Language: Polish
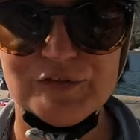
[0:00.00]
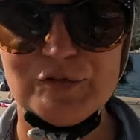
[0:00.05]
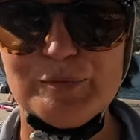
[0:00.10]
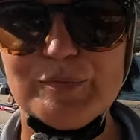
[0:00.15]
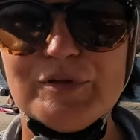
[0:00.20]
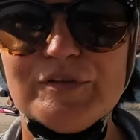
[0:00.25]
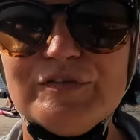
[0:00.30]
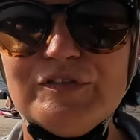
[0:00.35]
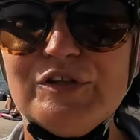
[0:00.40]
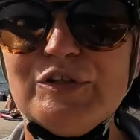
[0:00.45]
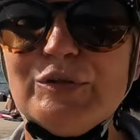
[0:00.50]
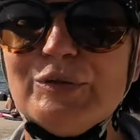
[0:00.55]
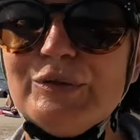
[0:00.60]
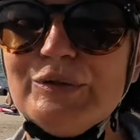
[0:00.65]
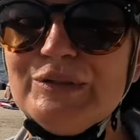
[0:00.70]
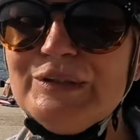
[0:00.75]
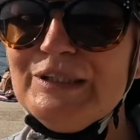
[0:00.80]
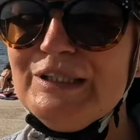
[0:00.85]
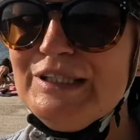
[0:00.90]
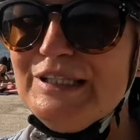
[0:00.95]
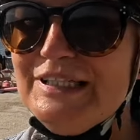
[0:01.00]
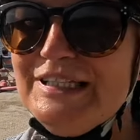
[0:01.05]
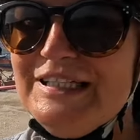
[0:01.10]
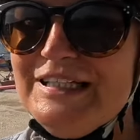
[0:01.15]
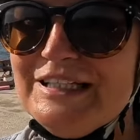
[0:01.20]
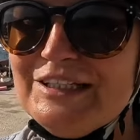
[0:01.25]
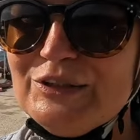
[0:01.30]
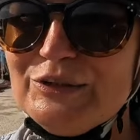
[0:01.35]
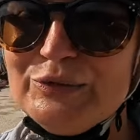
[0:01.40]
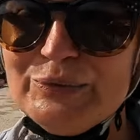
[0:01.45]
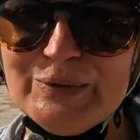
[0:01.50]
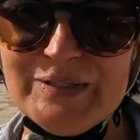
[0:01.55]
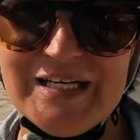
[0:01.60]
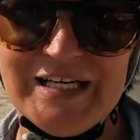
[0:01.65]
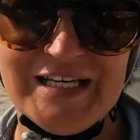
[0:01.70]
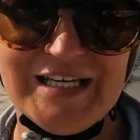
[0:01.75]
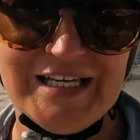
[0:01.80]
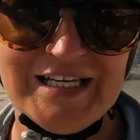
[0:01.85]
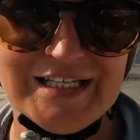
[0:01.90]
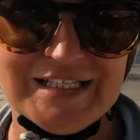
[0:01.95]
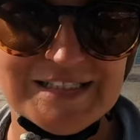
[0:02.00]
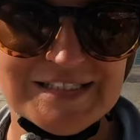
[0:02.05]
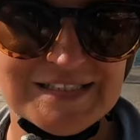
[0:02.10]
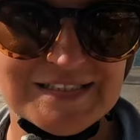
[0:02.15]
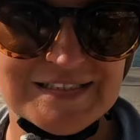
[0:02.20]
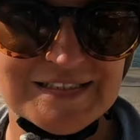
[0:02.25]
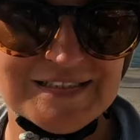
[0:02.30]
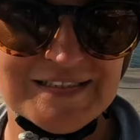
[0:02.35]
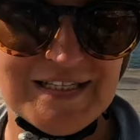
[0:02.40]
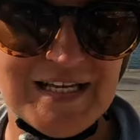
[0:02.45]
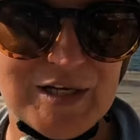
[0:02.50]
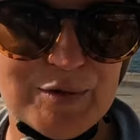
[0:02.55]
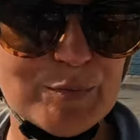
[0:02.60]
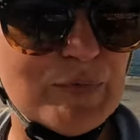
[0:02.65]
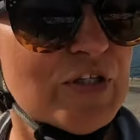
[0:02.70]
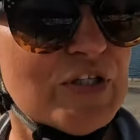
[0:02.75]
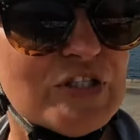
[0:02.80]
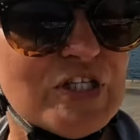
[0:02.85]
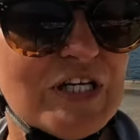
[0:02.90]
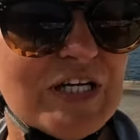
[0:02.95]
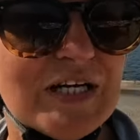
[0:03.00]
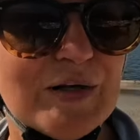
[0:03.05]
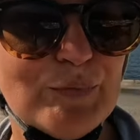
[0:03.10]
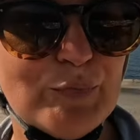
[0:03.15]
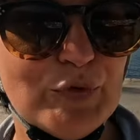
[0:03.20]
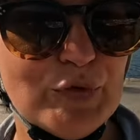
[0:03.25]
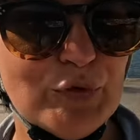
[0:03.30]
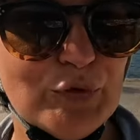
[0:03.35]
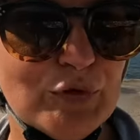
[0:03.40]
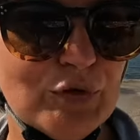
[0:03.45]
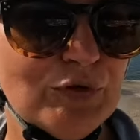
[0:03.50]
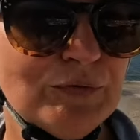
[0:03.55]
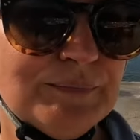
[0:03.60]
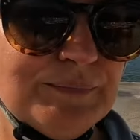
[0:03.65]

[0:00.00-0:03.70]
Dubrowniku, która jest najbliżej kempingu.